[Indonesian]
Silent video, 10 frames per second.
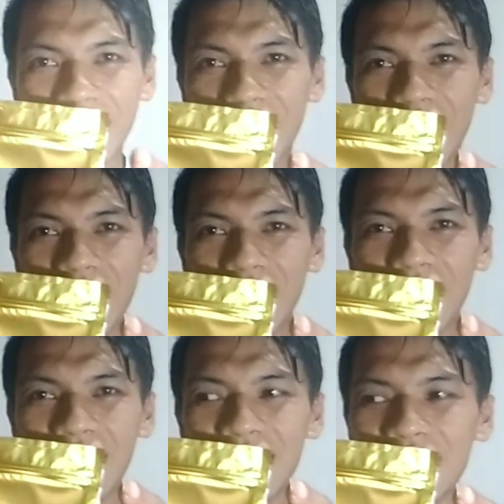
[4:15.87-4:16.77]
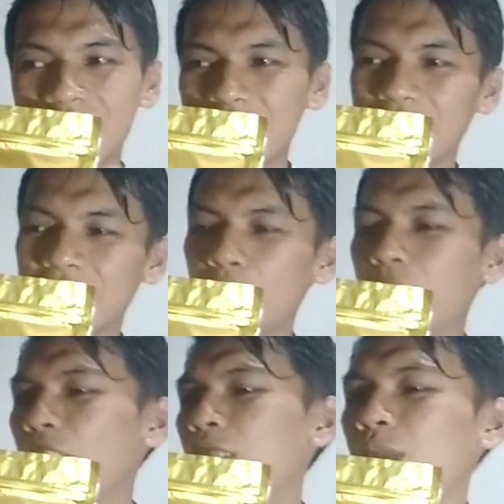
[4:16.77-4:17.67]
aja. Ini
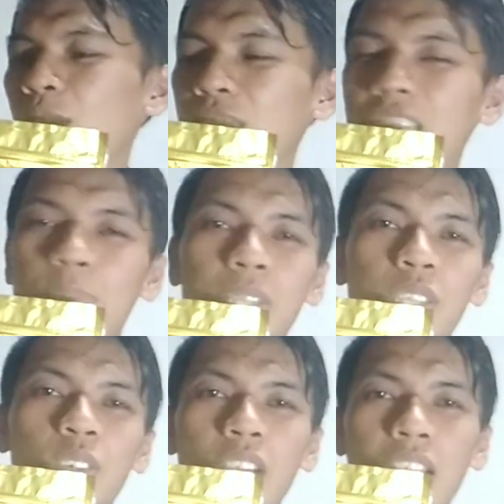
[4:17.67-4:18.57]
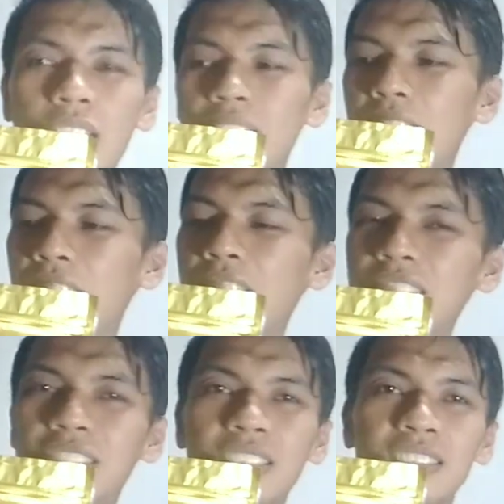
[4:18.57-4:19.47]
udah gua siapin juga
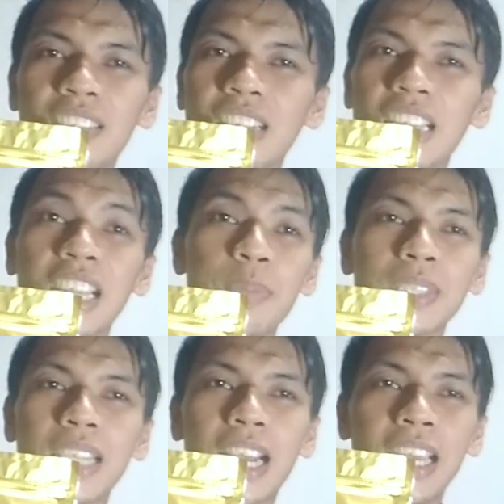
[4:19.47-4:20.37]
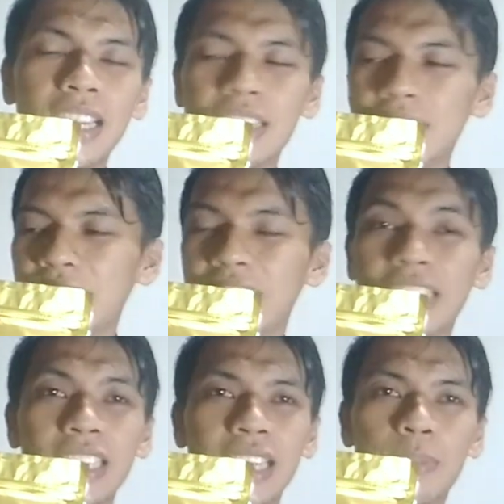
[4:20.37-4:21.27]
kelas. Lagi masak air,
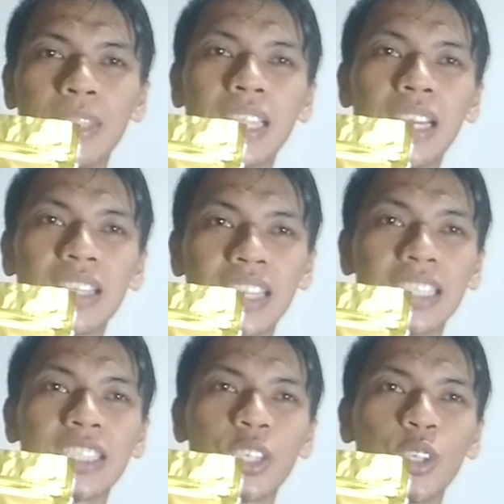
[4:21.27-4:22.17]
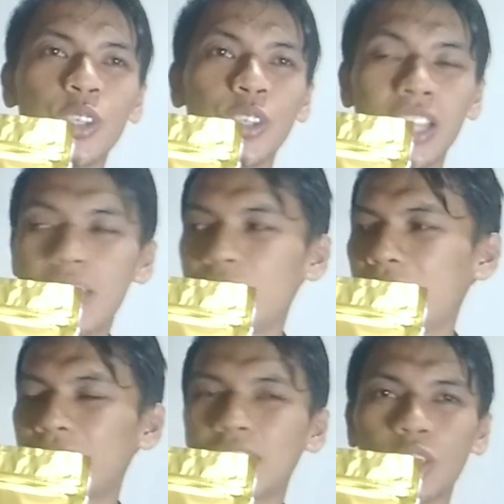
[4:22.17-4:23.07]
kita jeda bentar, kita seduh dulu
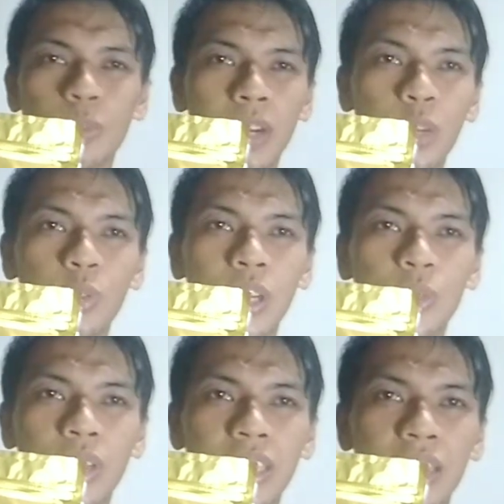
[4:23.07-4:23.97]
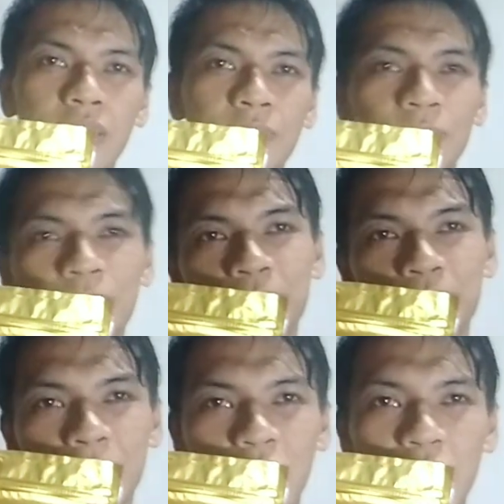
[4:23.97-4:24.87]
ya. Kita coba dua-duanya.
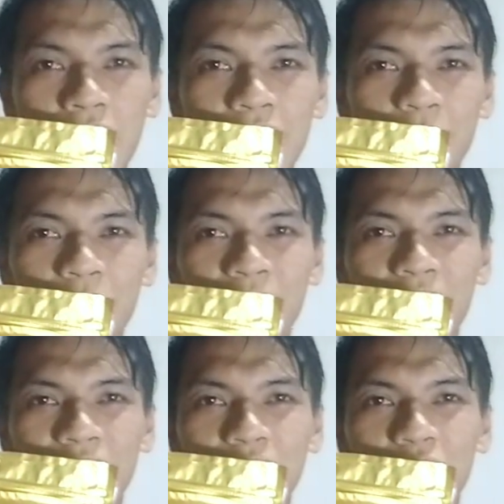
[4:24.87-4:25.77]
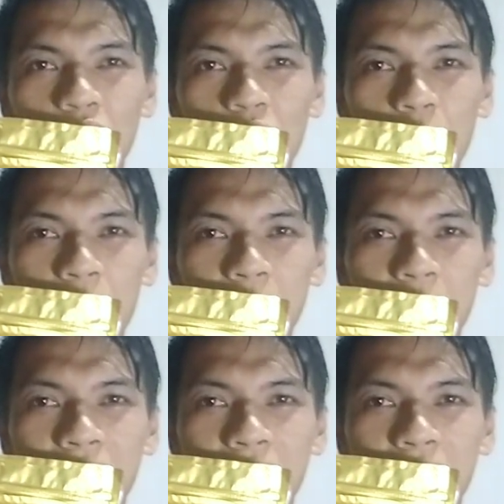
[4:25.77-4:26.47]
Oke, tunggu beberapa